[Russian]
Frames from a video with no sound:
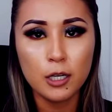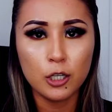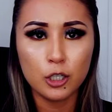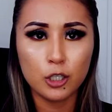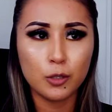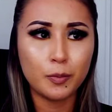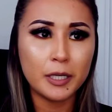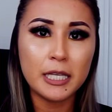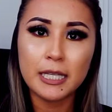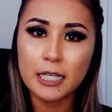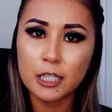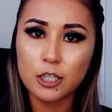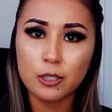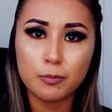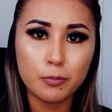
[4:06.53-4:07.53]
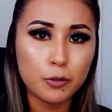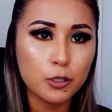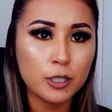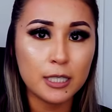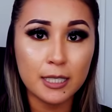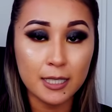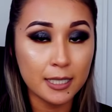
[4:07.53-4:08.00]
чтобы они даже
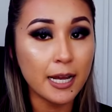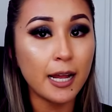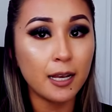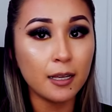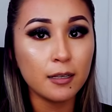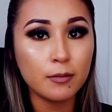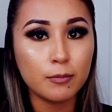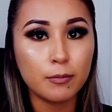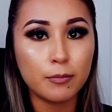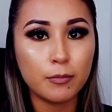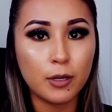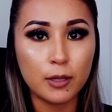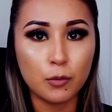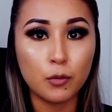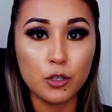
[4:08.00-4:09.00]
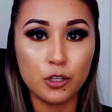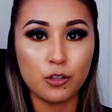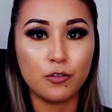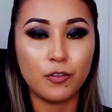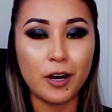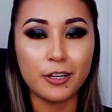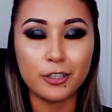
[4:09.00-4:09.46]
просто знали, это
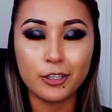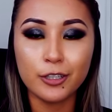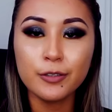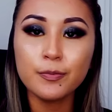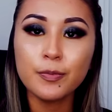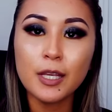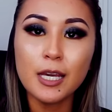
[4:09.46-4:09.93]
очень важно,